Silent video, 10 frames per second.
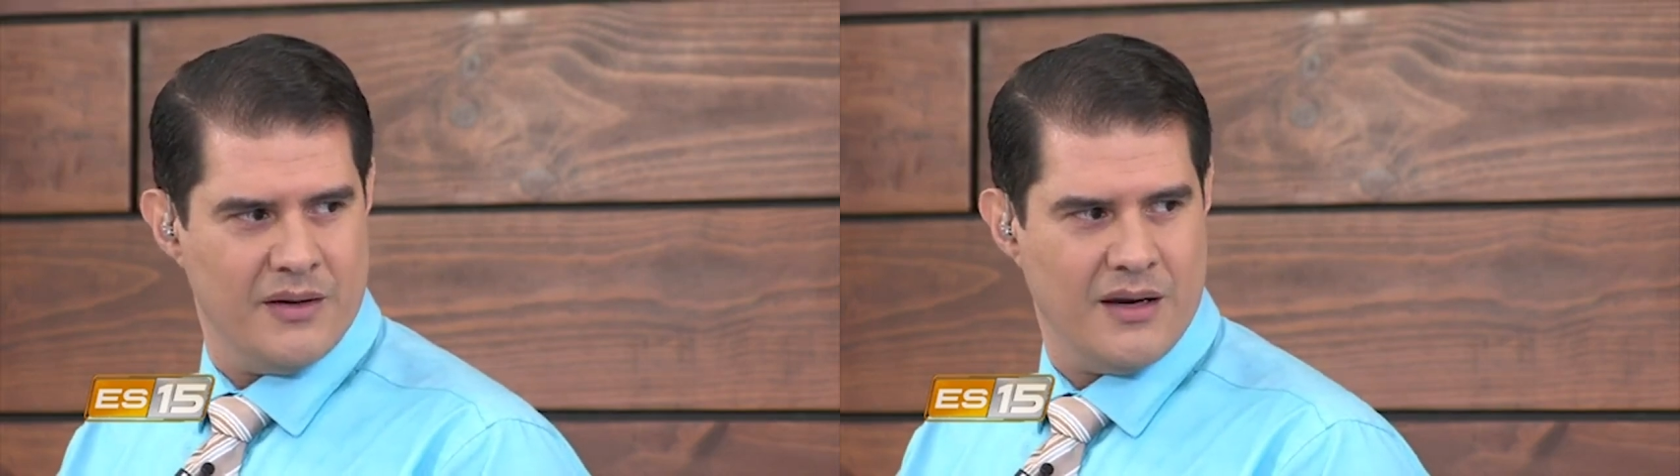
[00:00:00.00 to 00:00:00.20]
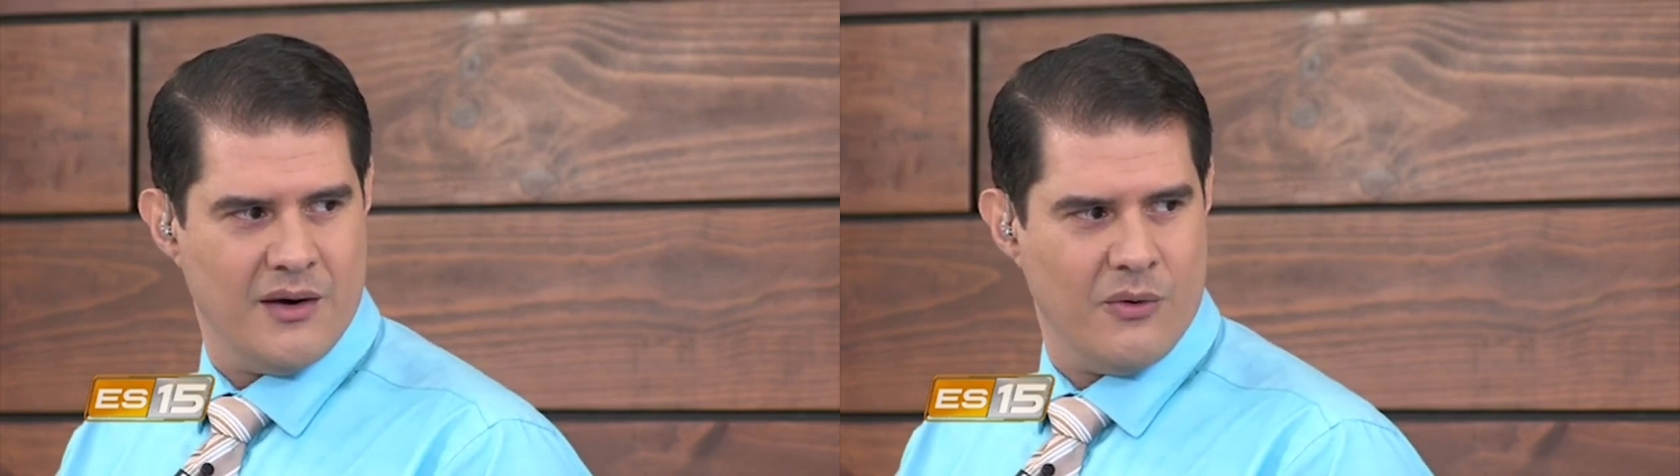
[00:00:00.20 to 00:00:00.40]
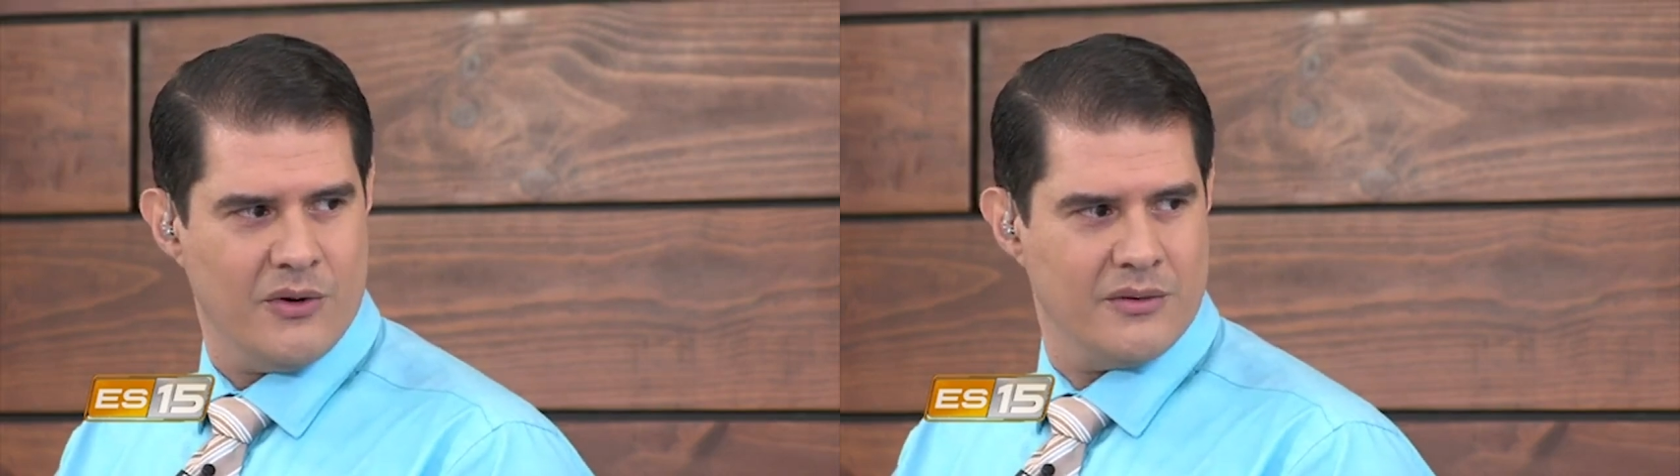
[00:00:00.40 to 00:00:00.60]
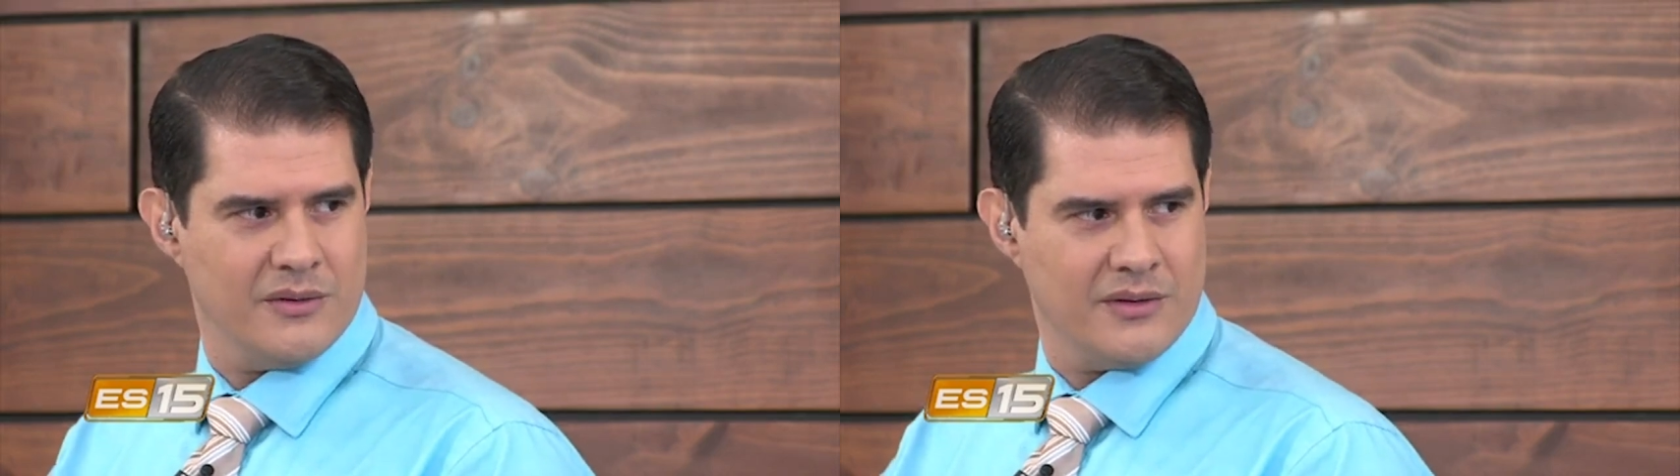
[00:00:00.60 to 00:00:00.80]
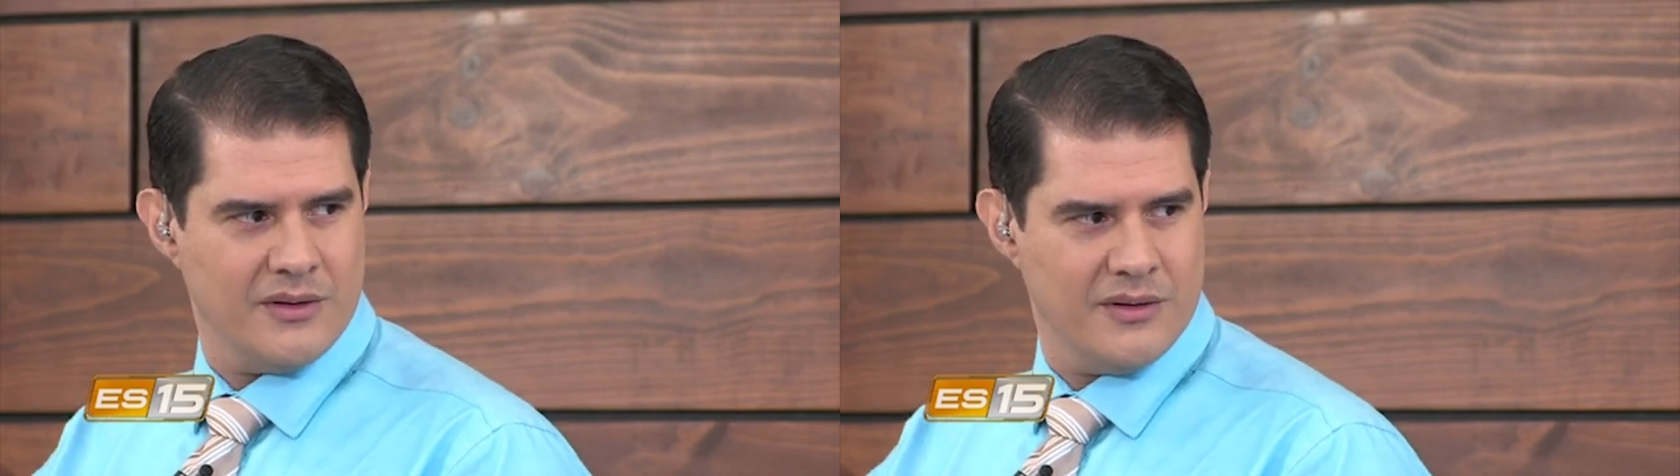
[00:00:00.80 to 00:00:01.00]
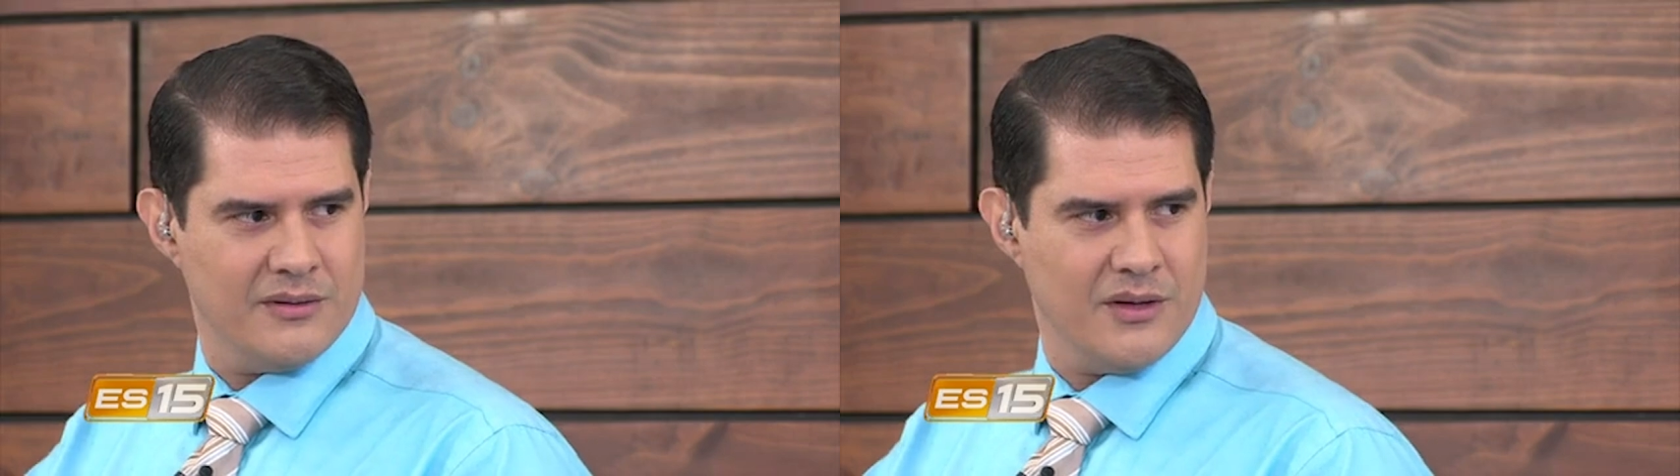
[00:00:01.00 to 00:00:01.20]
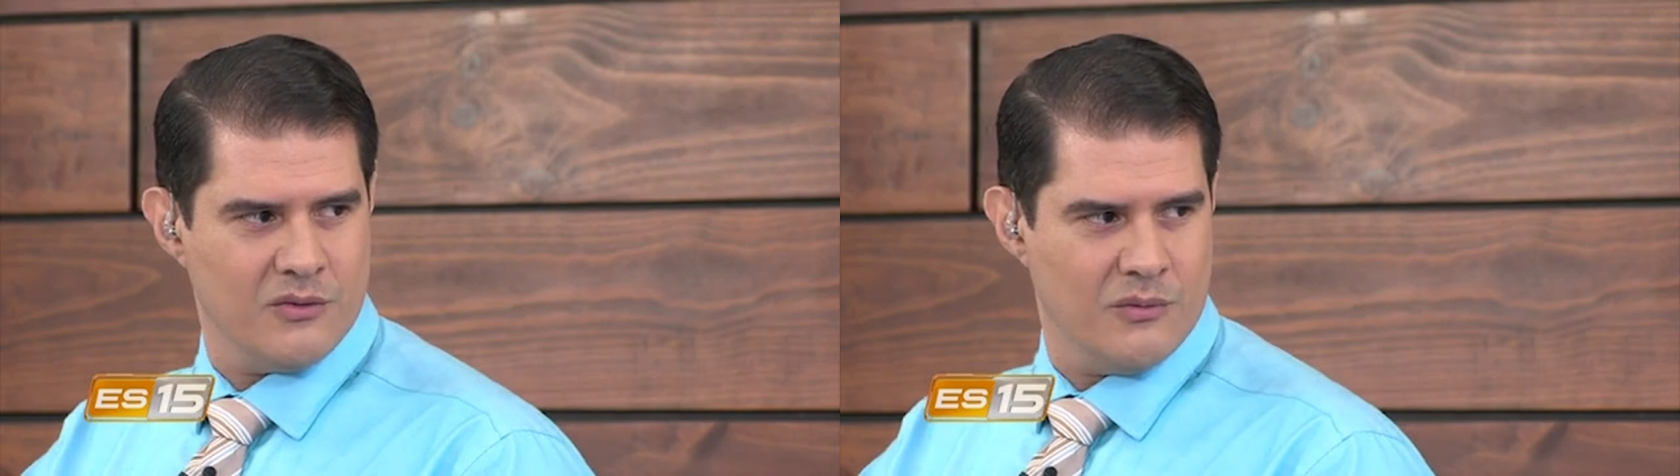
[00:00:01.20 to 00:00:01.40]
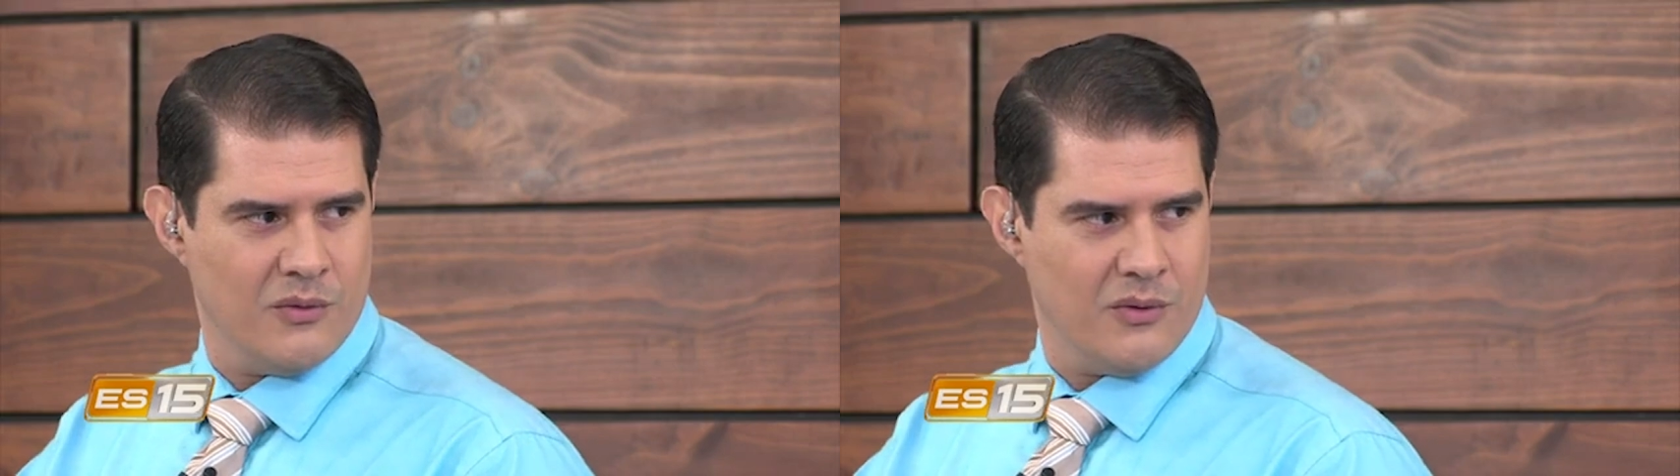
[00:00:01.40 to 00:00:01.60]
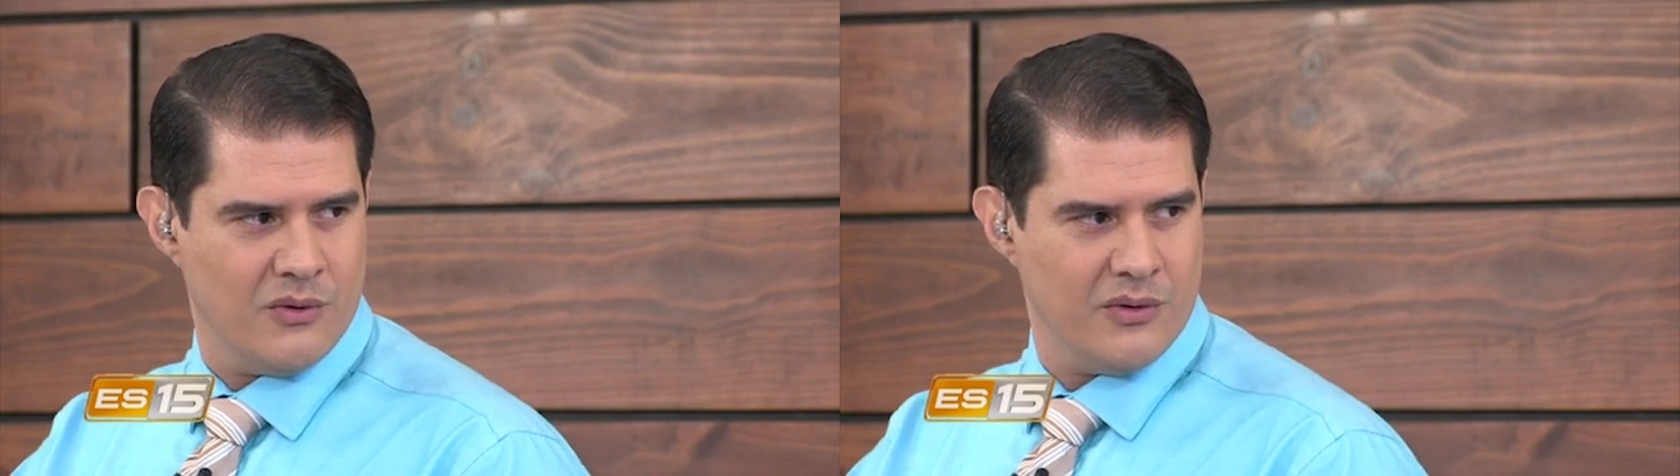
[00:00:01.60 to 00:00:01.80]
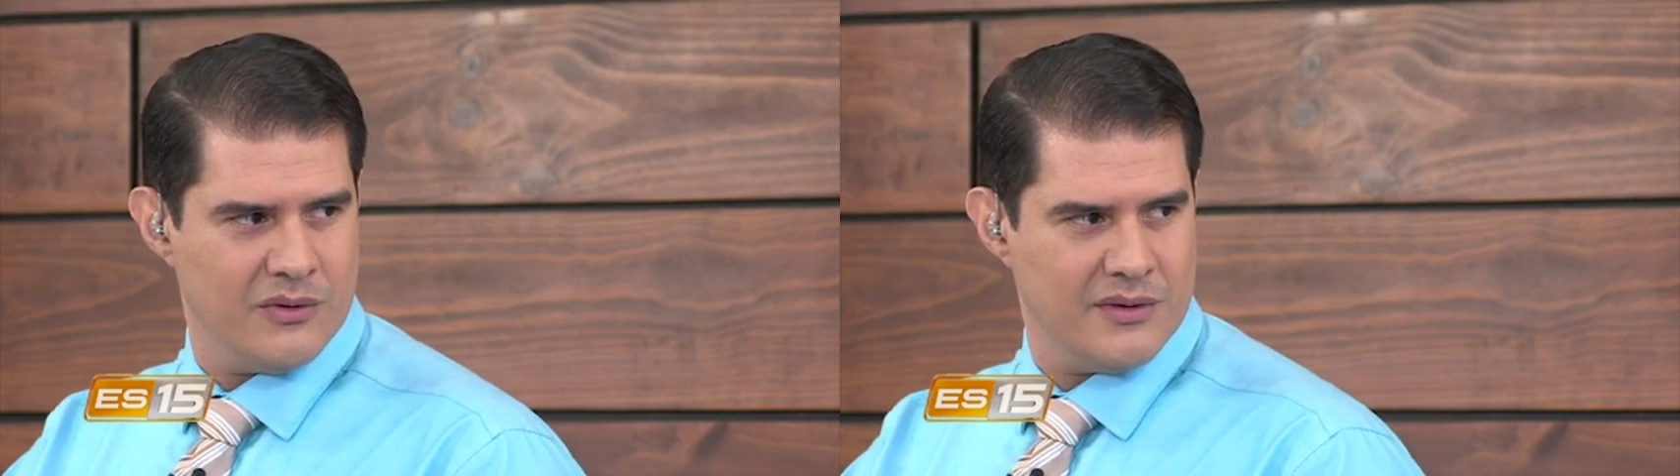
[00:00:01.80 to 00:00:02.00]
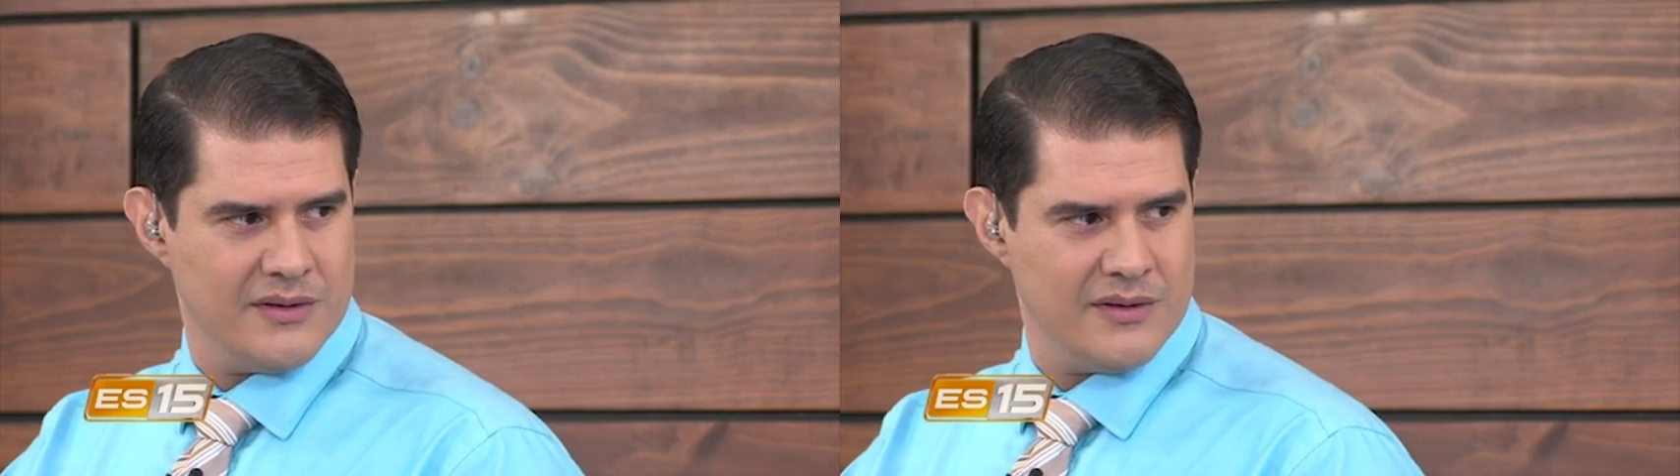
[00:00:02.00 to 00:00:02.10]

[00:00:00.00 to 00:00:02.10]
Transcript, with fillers: la labor que de algún modo